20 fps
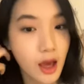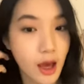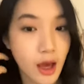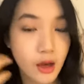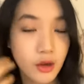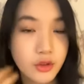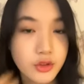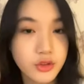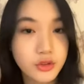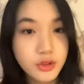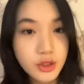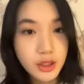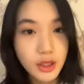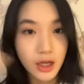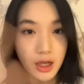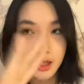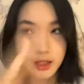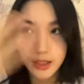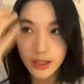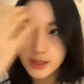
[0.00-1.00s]
aku juga
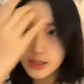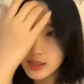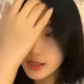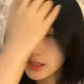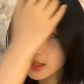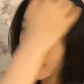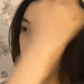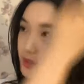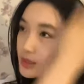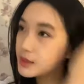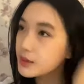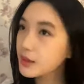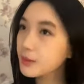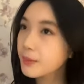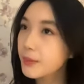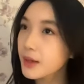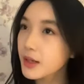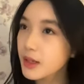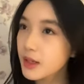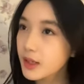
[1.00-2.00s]
nggak kerasa guys
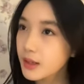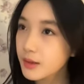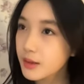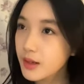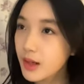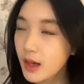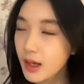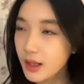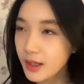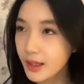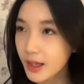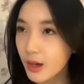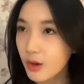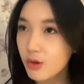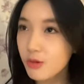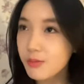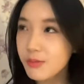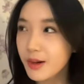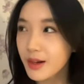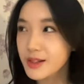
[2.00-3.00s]
padahal
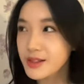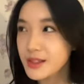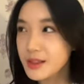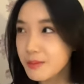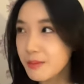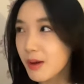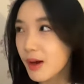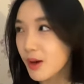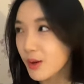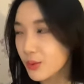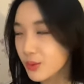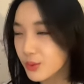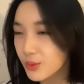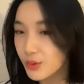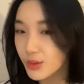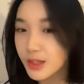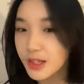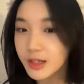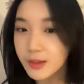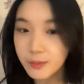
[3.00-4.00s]
kayak aku merasa baru
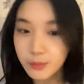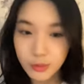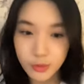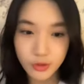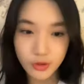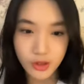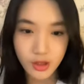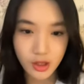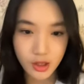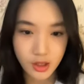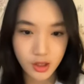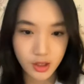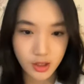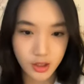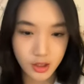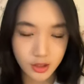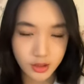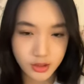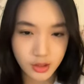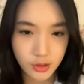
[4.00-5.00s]
libur
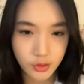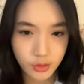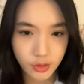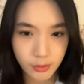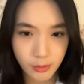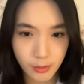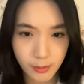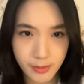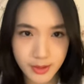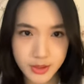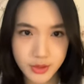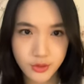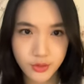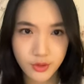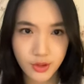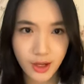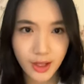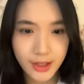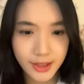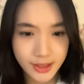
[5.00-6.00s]
dan udah mau masuk
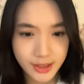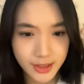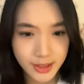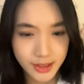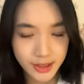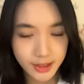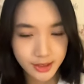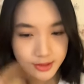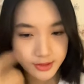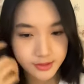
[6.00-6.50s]
lagi